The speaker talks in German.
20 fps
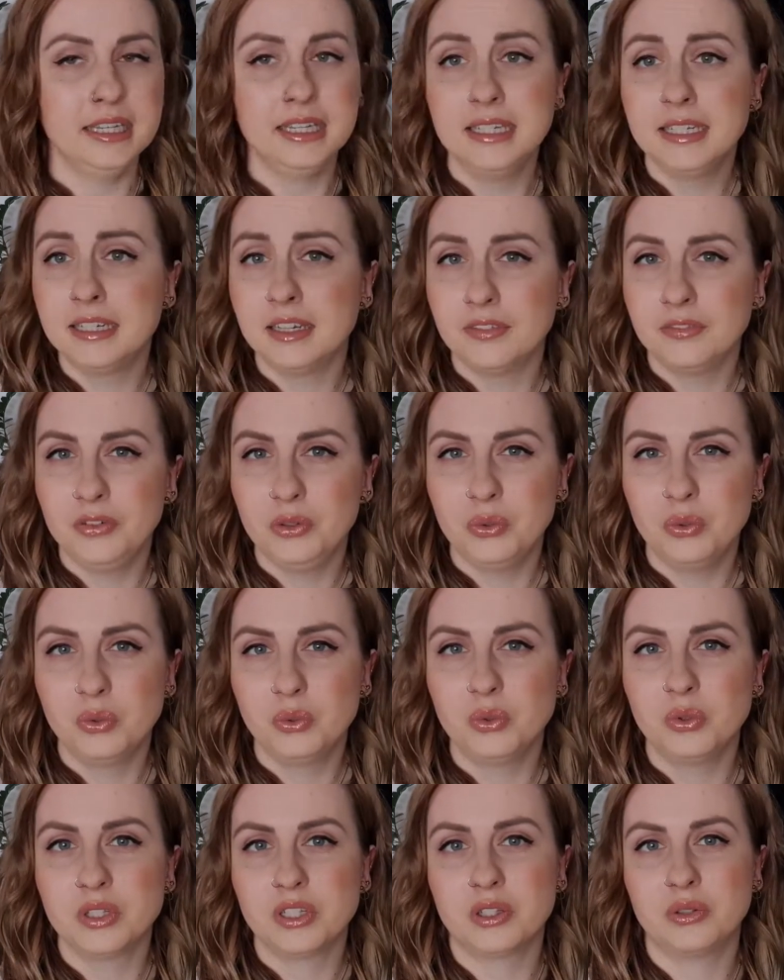
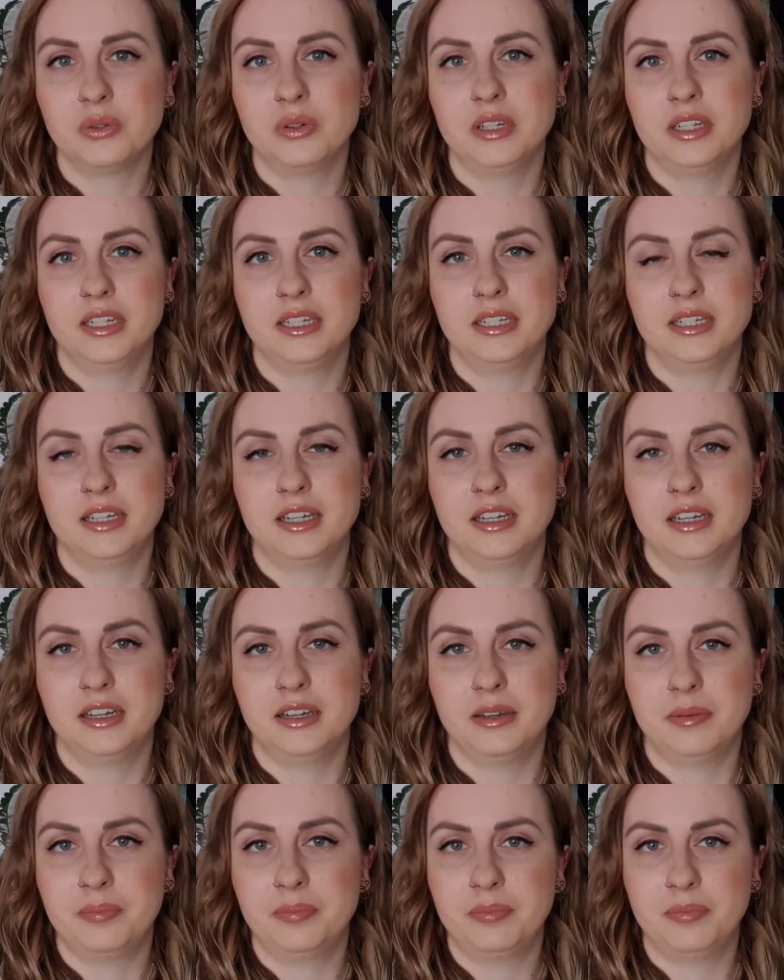Interviews und
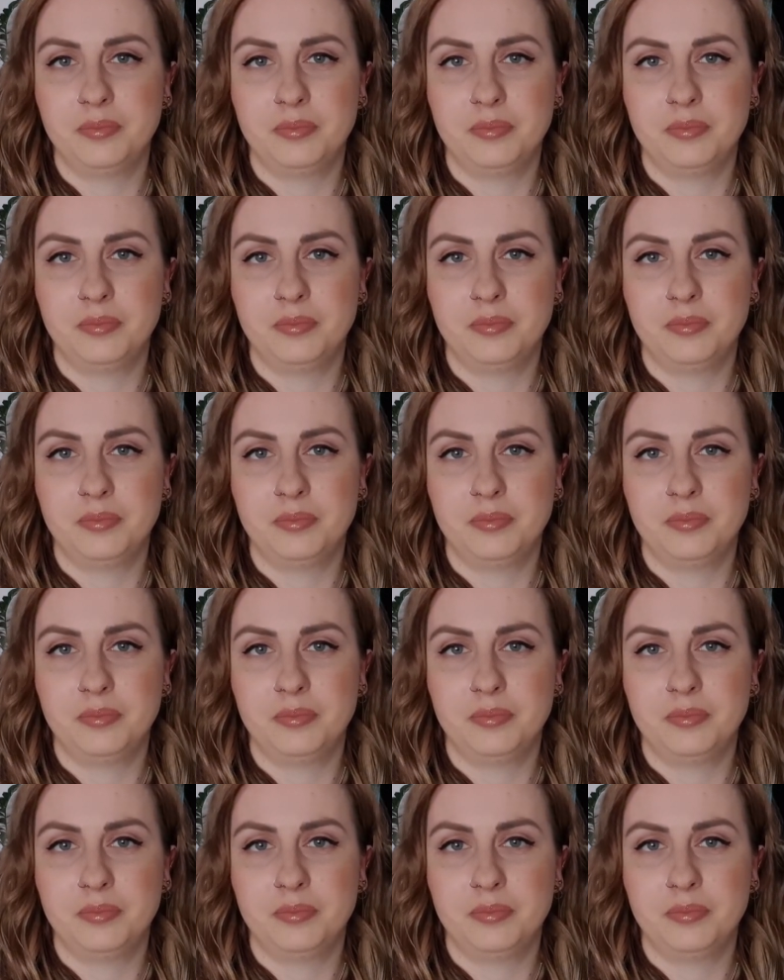äh,